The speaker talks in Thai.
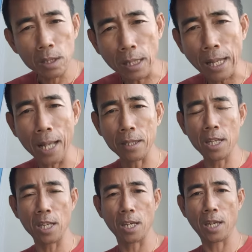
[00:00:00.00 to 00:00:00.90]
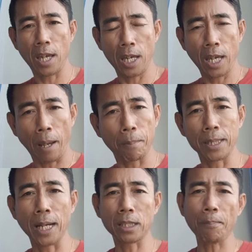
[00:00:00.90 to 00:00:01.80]
สถานที่แห่งปัญ
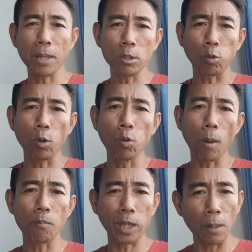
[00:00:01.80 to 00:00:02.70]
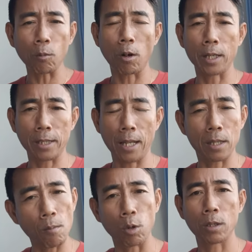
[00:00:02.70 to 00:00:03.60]
ญาจะเป็นศูนย์รวมคลิปของอาจารย์
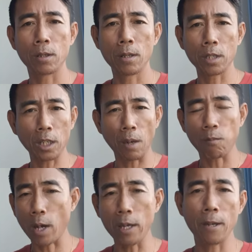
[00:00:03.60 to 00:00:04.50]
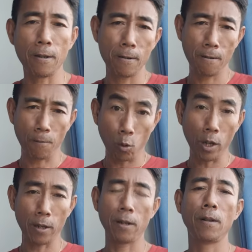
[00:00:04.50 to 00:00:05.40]
ทั้งหมด จะเก็บไว้ด้วย
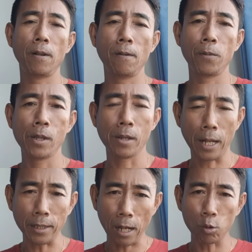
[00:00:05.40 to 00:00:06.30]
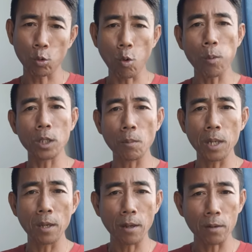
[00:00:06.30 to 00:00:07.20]
หลังจาก YouTube ก็จะมี
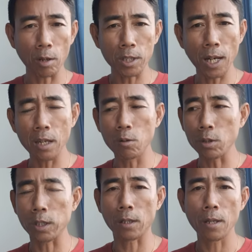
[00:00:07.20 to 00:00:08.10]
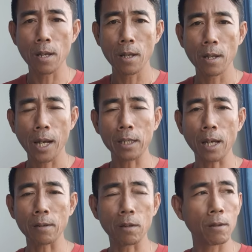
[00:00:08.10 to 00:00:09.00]
เดี๋ยวจะให้ลูกศิษย์ให้
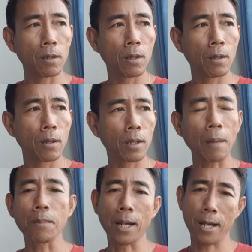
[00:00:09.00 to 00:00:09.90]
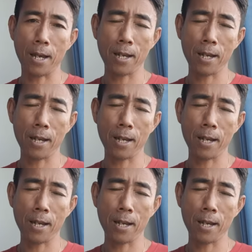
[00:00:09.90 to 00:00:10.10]
ท่านท่านมหา